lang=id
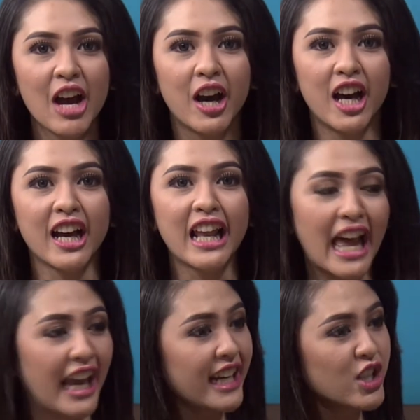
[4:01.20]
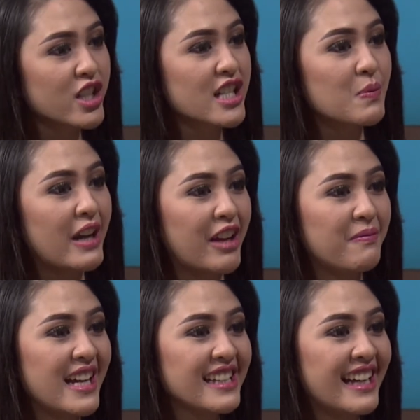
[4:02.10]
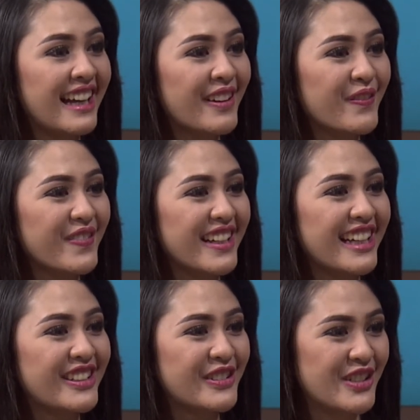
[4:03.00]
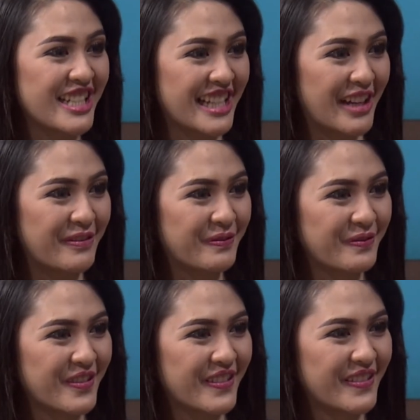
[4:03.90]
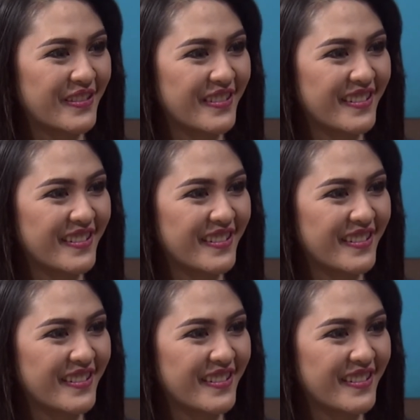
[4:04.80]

uh, kliennya juga semakin banyak. Uh -uh. Itu kuncinya. Uh -uh. Kan juga bahasa